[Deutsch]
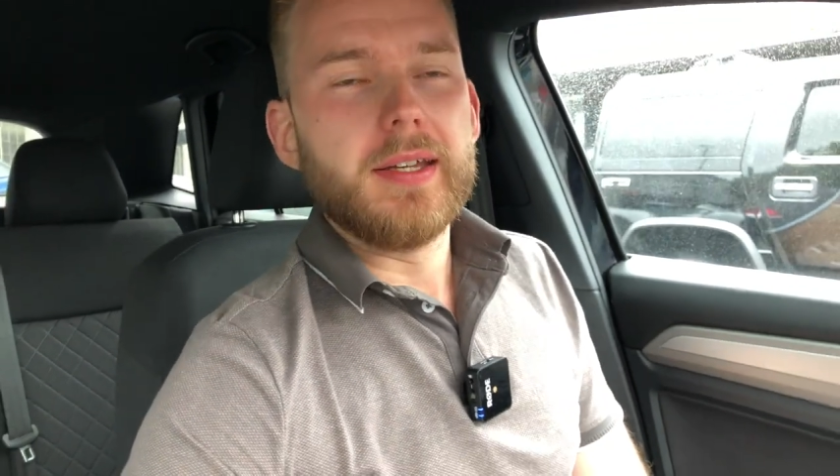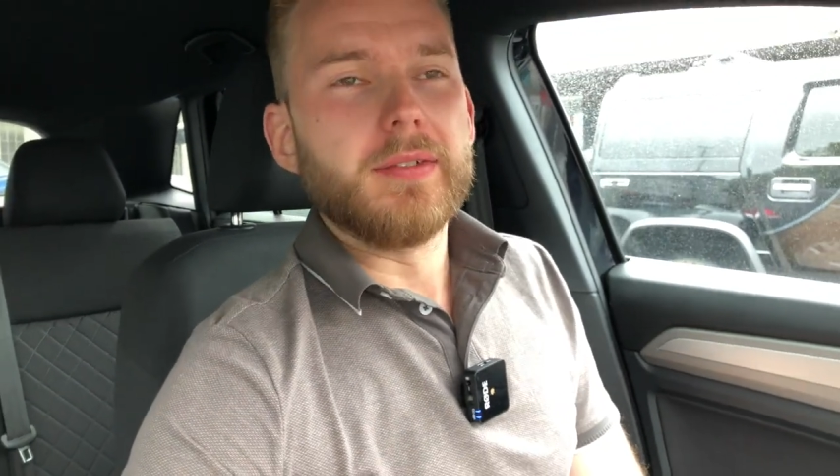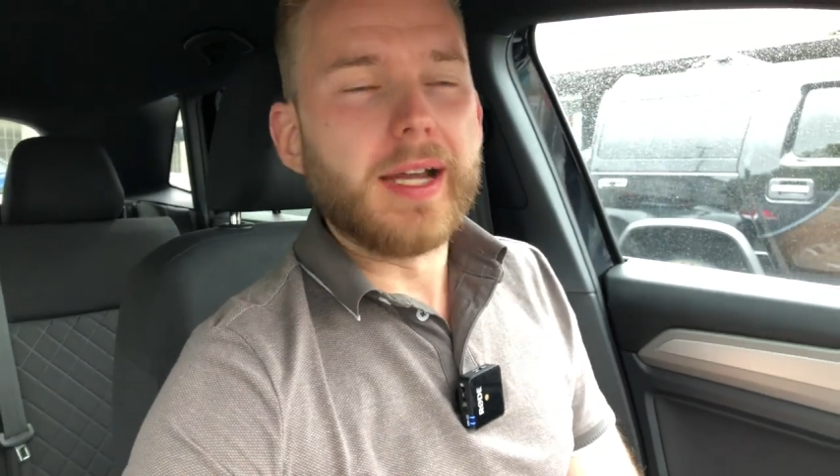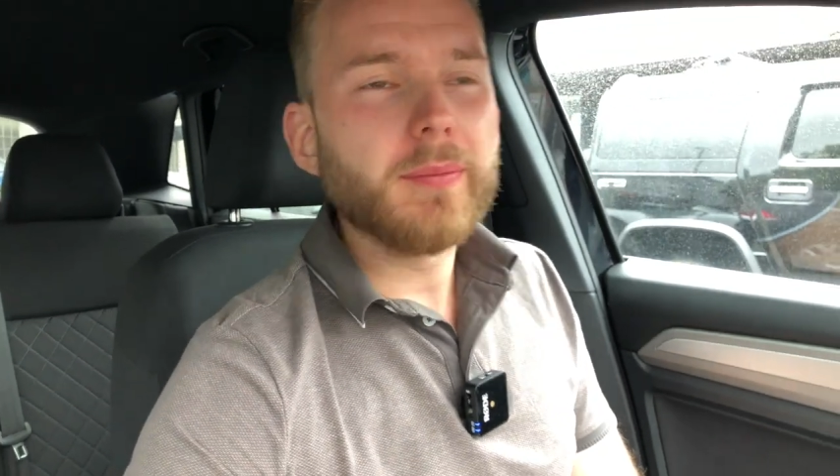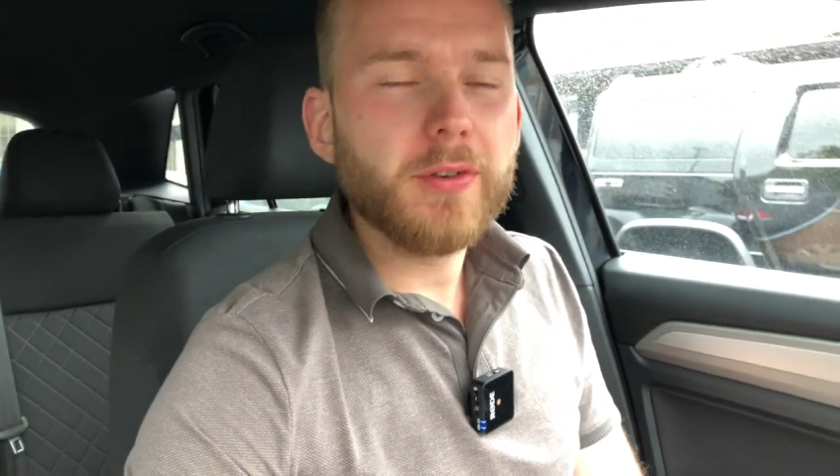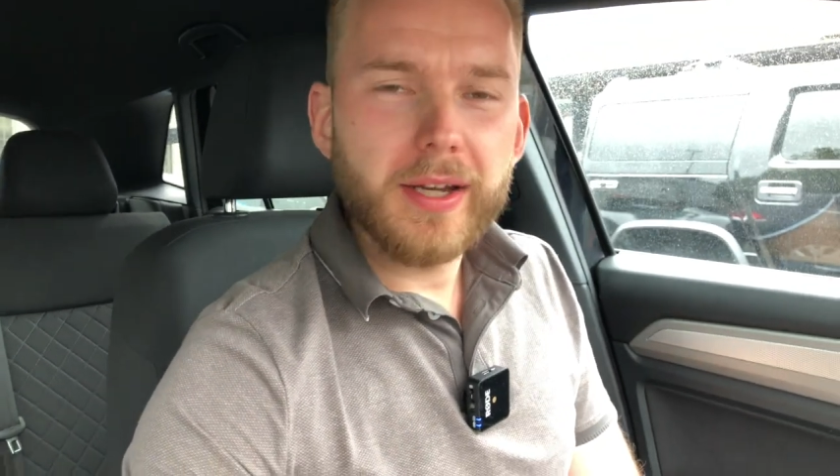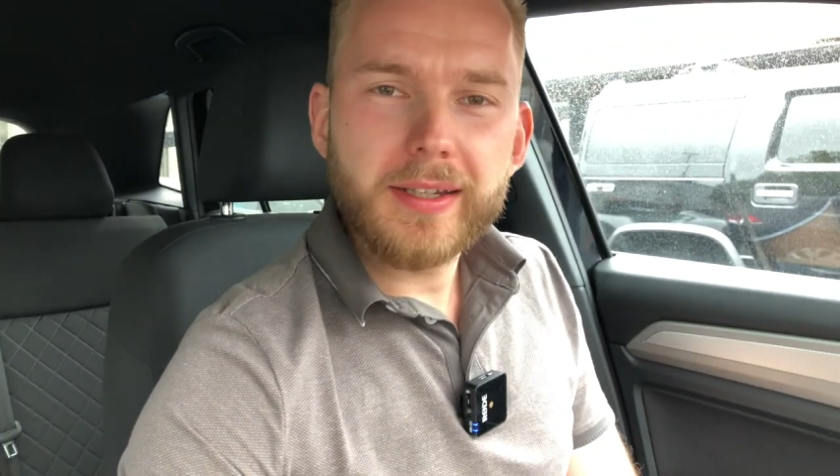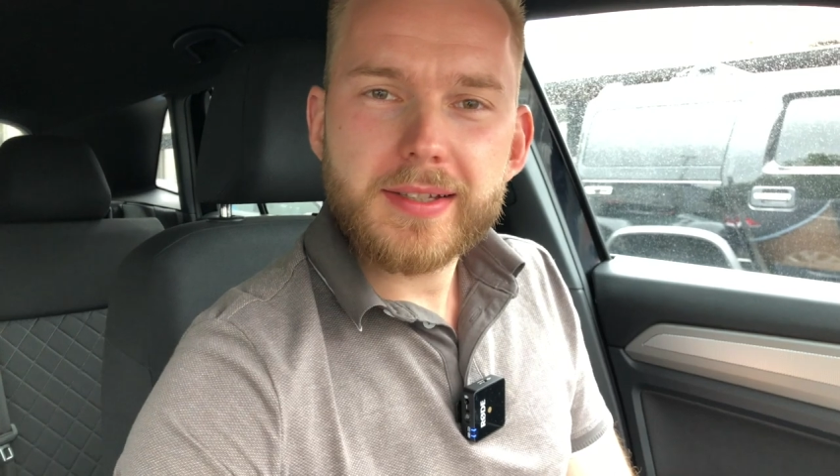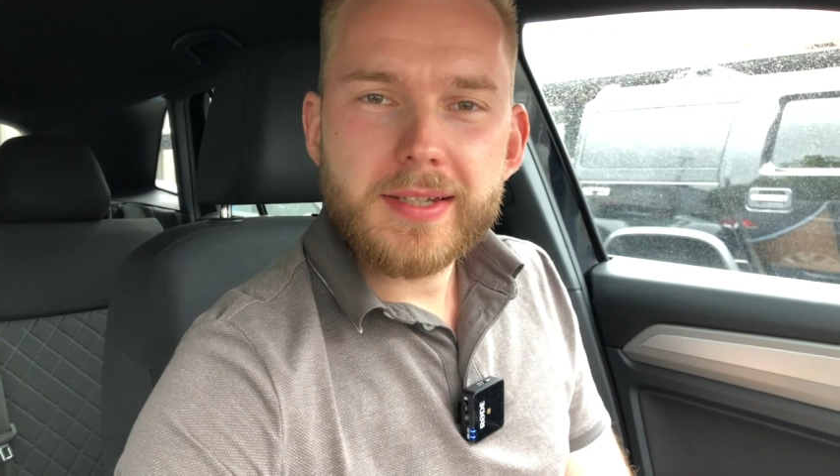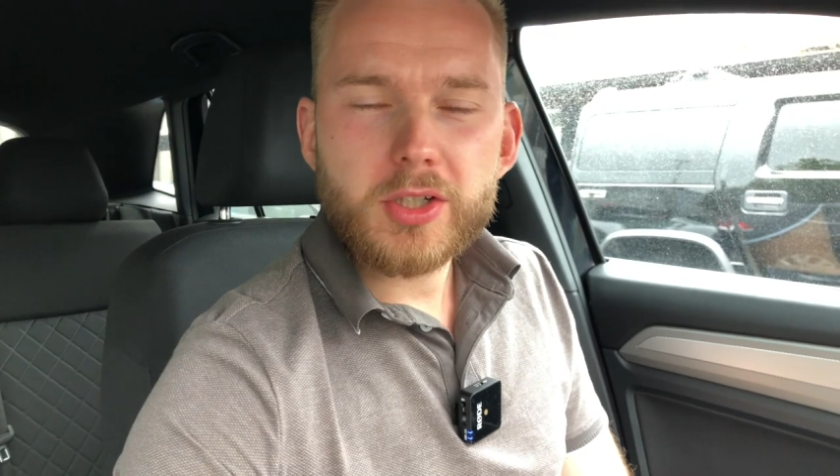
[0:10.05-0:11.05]
Wir haben vor
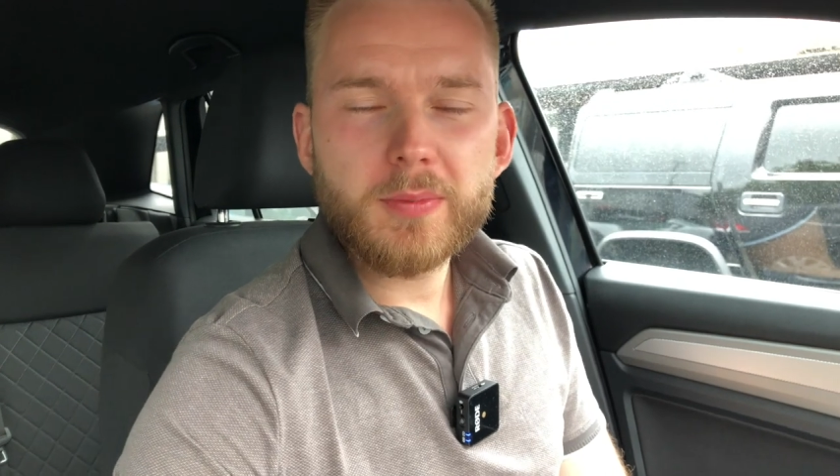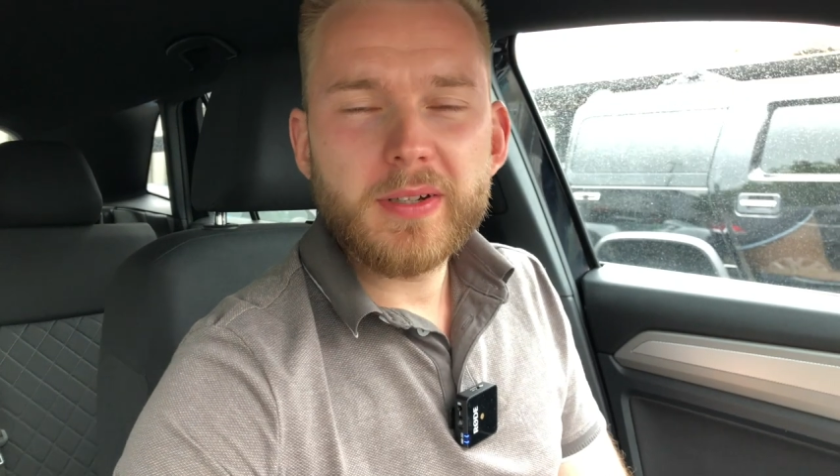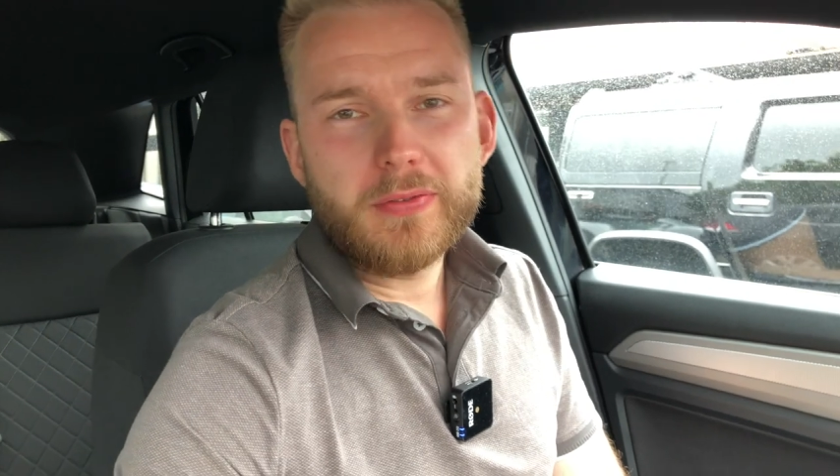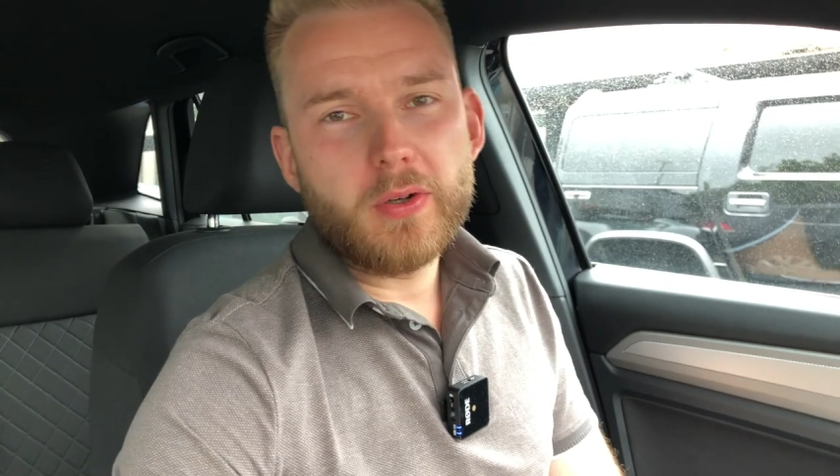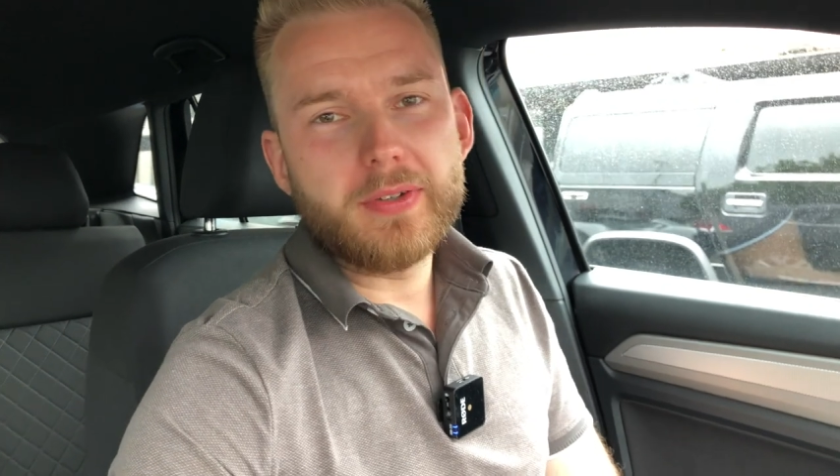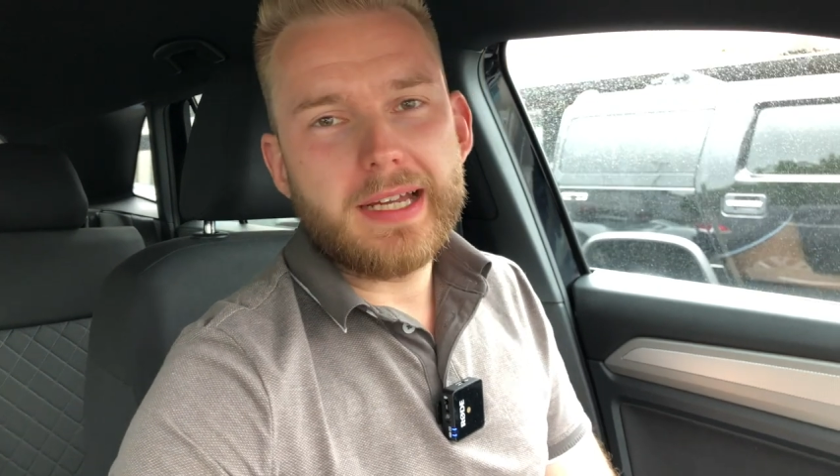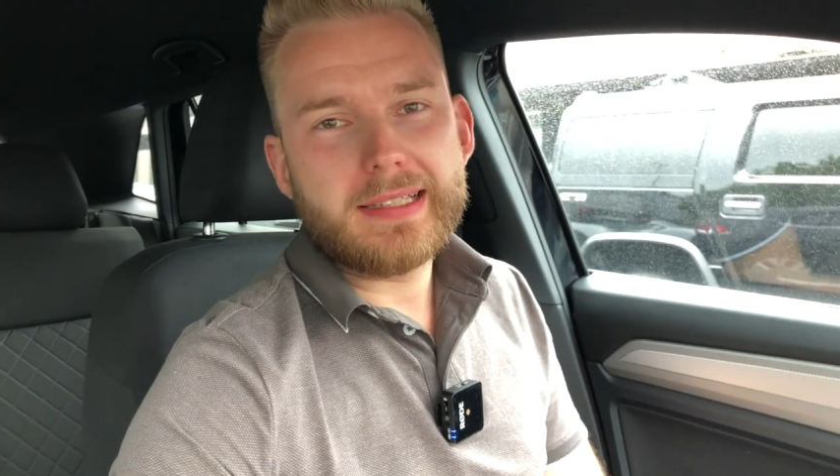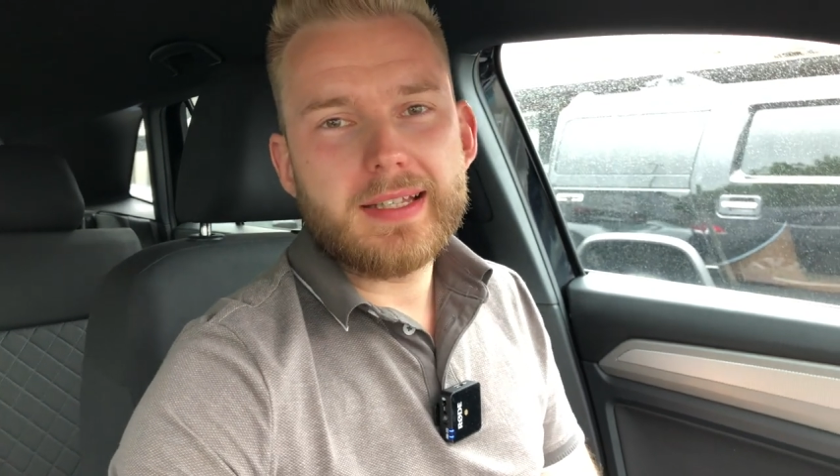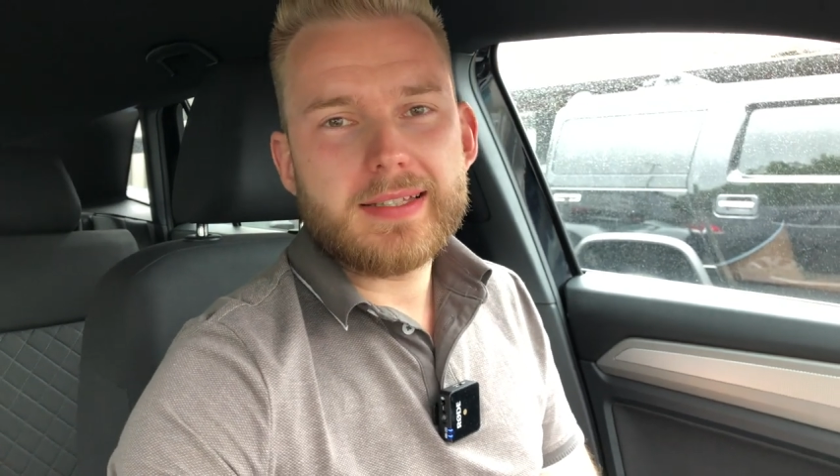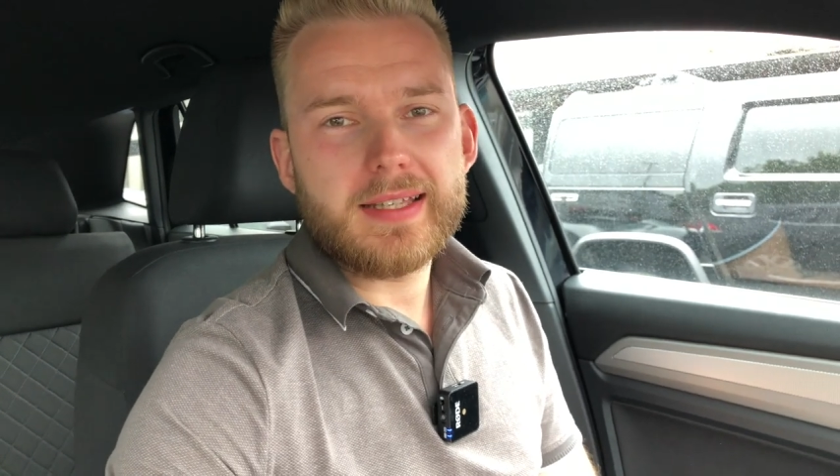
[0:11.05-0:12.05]
einiger Zeit schon mal einen VW
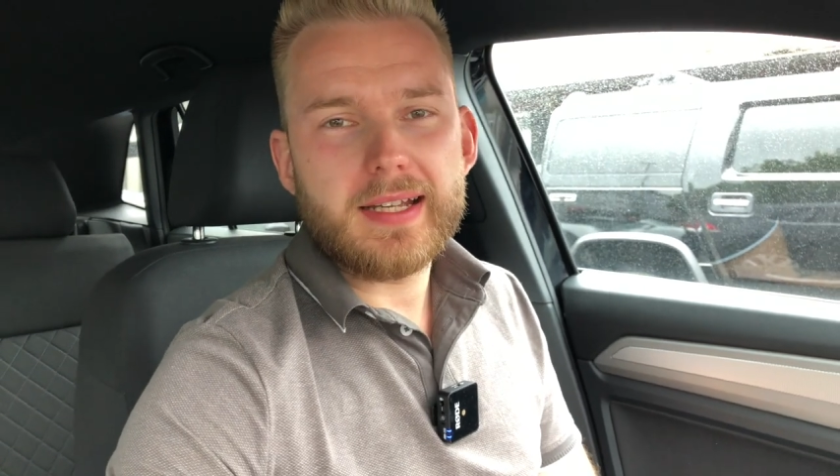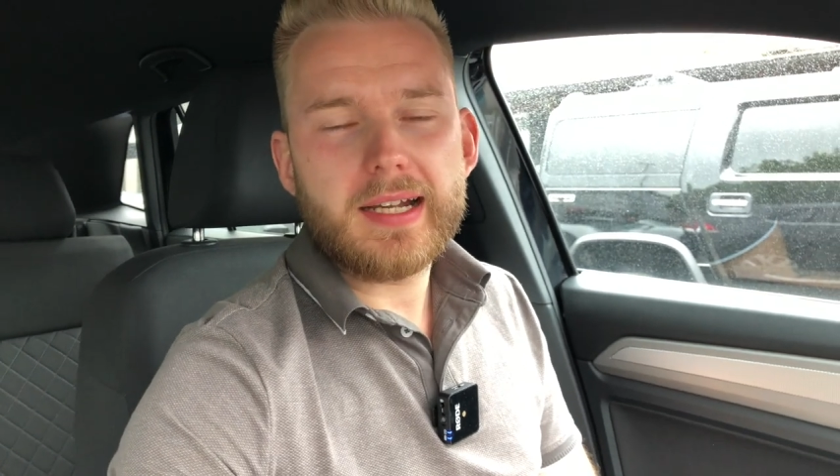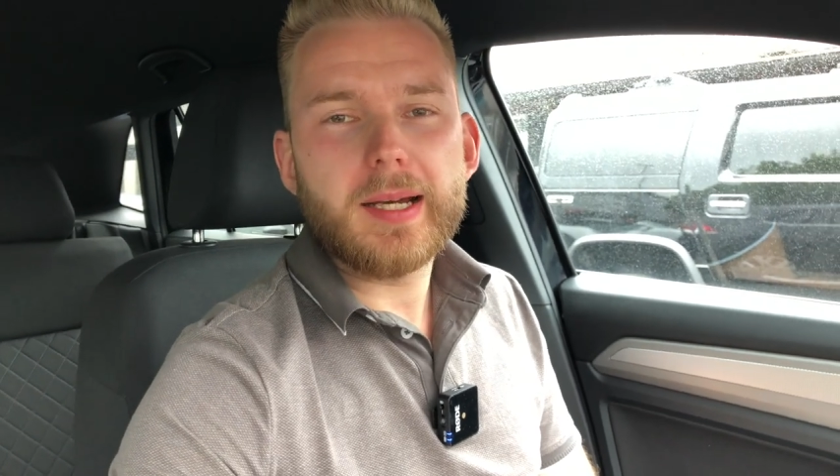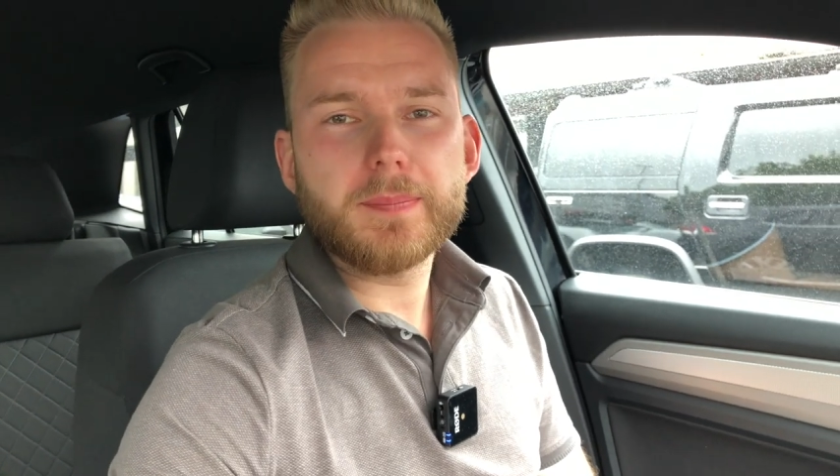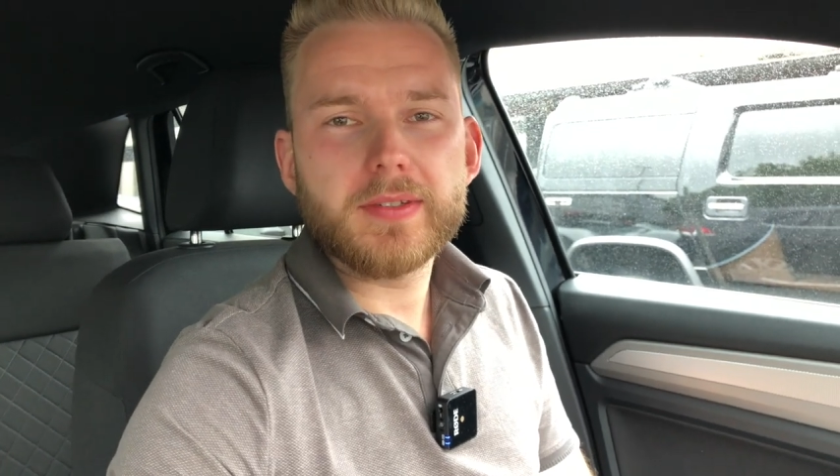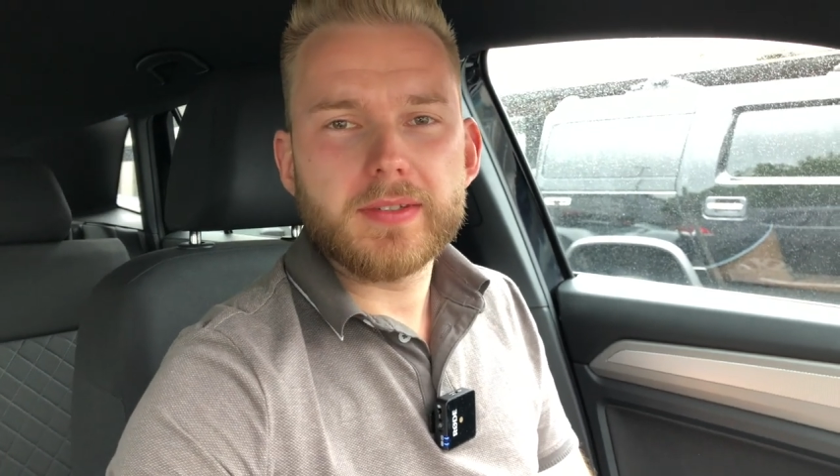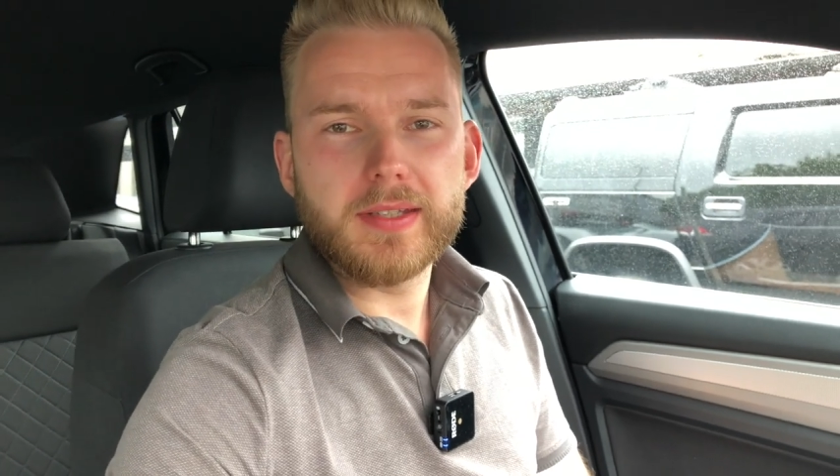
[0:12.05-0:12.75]
Atlas da gehabt,